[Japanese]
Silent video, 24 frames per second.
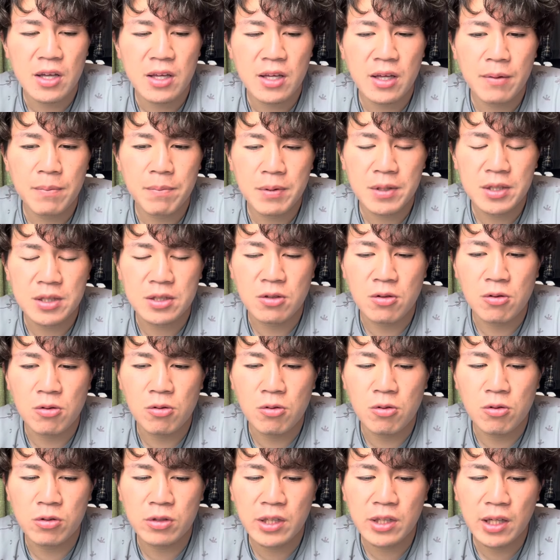やっぱり
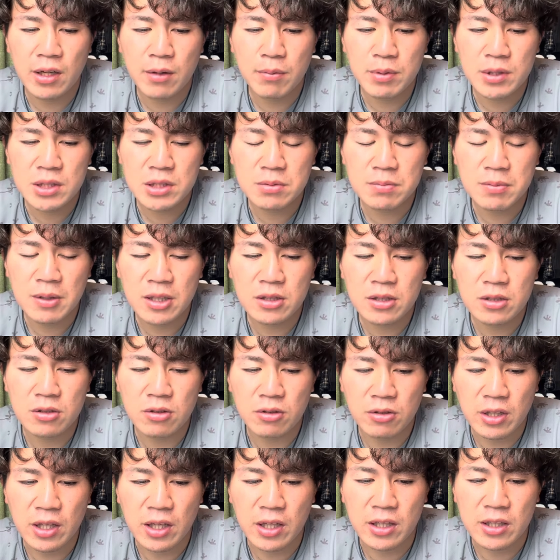こう、低反発
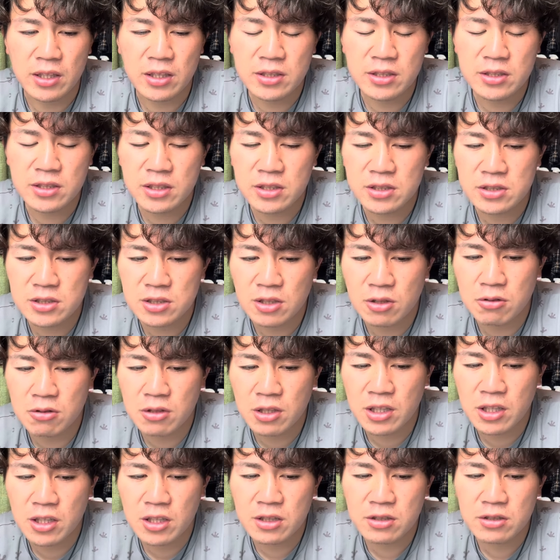バットでいい選手がお
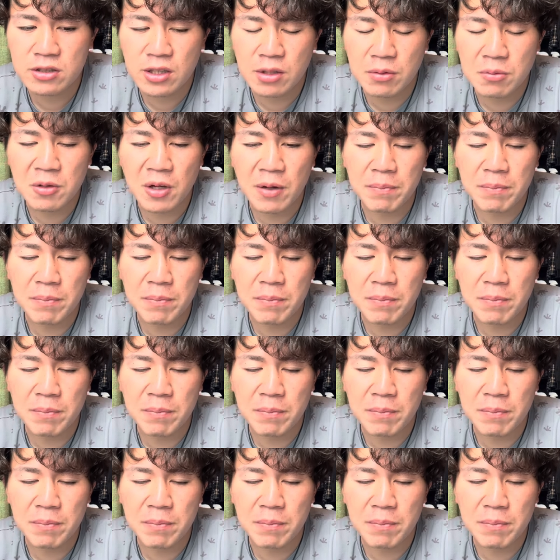らなくても、